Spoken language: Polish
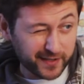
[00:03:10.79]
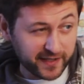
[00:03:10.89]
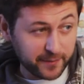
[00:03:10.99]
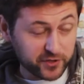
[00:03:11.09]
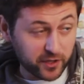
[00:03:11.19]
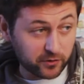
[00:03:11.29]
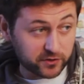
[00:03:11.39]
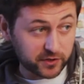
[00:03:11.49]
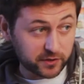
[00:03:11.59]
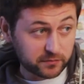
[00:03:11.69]
takie
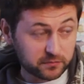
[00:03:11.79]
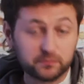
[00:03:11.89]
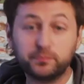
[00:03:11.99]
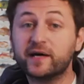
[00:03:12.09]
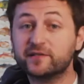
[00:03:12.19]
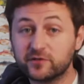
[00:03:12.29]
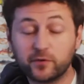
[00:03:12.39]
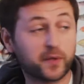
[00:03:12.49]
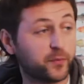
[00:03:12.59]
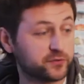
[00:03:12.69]
przelotki. Bardzo
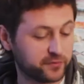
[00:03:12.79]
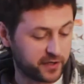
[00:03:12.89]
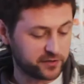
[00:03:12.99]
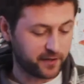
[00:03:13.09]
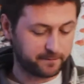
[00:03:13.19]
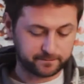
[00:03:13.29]
dobre posunięcie.